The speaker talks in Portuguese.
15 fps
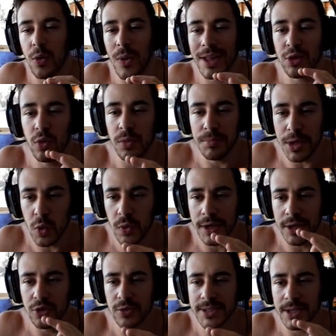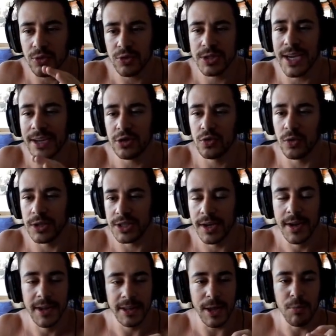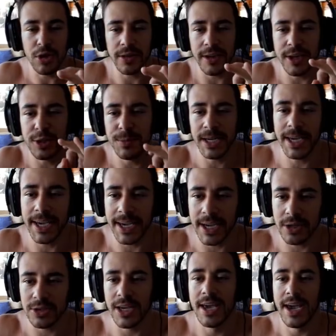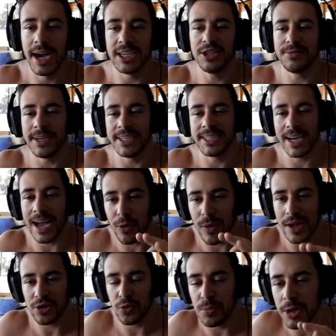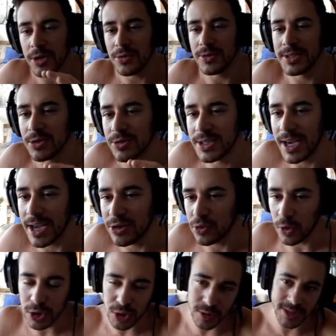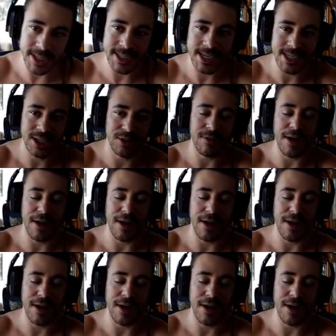4.200 reais hoje. Estamos com 3.500, a gente vai chegar a 4.200 reais hoje, ou seja, a gente